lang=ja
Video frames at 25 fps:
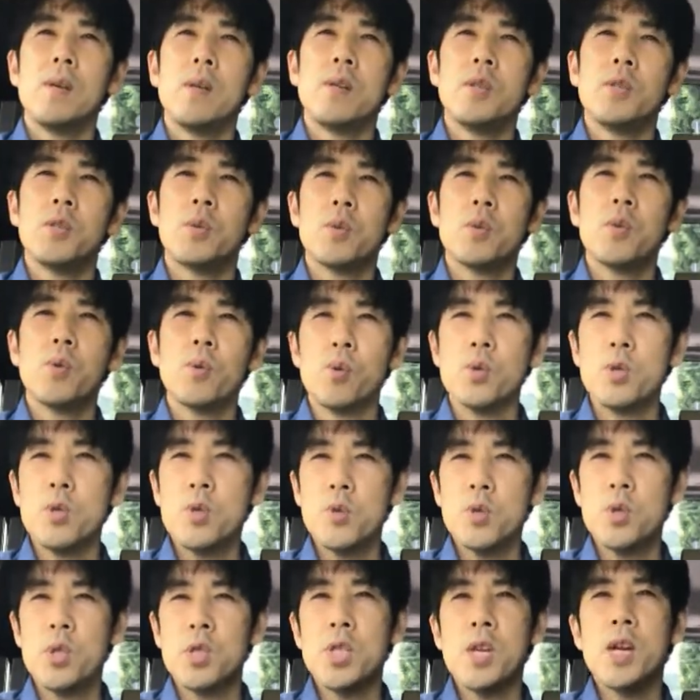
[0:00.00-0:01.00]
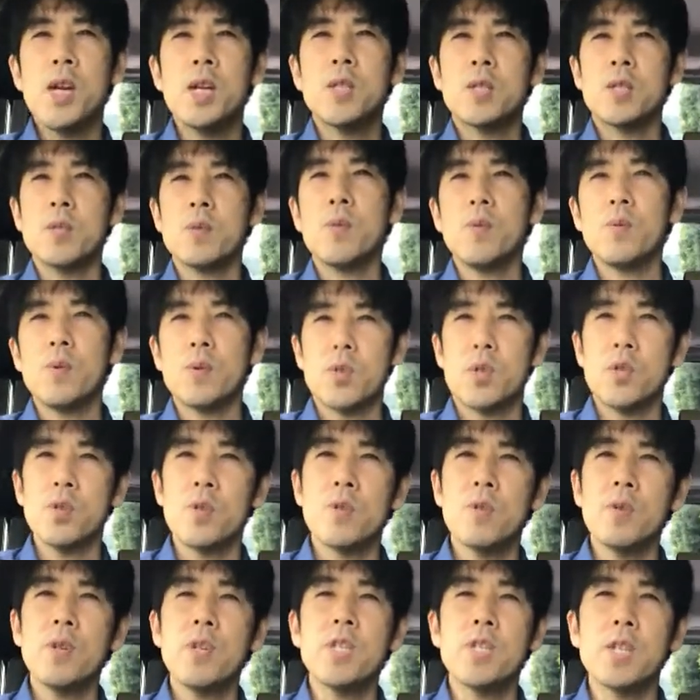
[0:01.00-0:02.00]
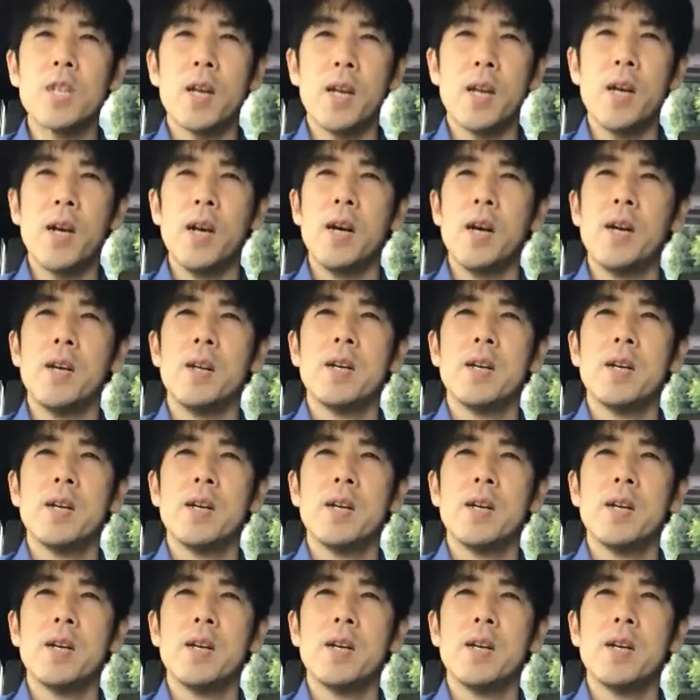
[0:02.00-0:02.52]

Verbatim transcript: えー、今年の4月の19日から、